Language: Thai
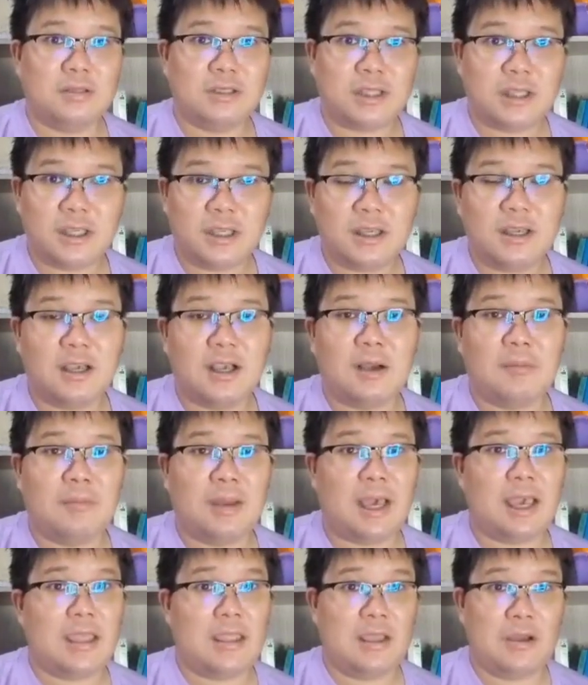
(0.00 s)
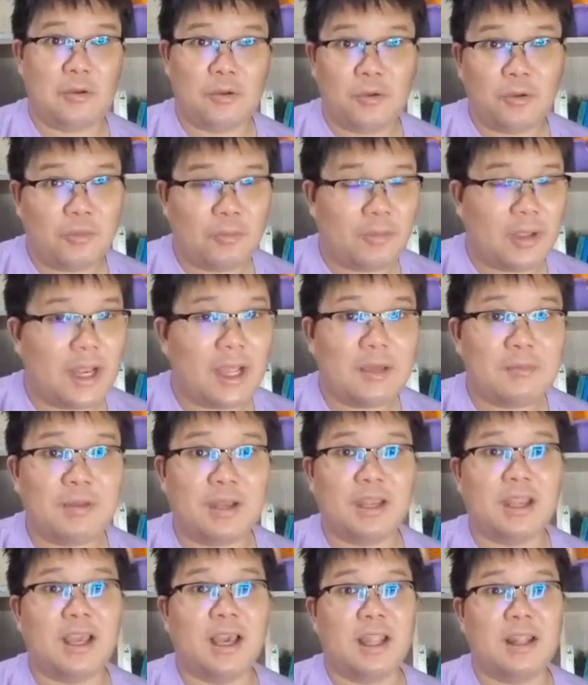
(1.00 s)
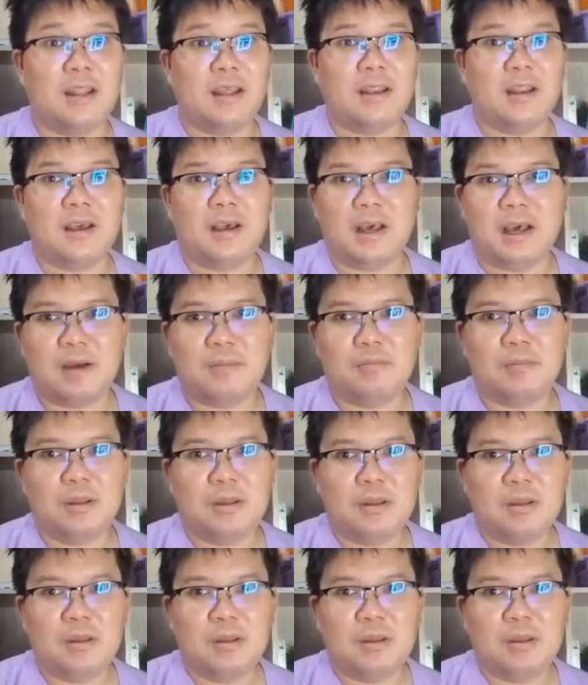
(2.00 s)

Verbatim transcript: ชิงกำไรจากคุณไปได้เหมือนกันนะครับ